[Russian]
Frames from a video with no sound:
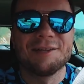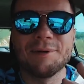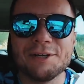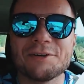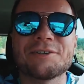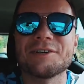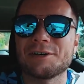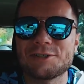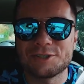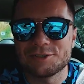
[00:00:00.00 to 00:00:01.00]
На Майорку,
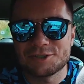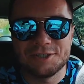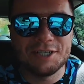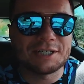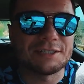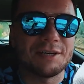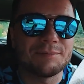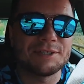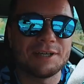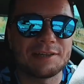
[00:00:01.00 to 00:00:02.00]
короче, нужно ехать и
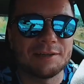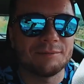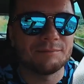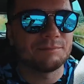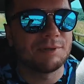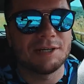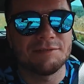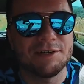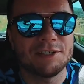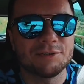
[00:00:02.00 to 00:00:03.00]
обязательно брать
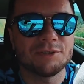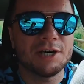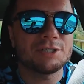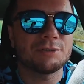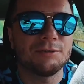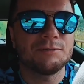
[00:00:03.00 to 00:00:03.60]
в аренду тачку.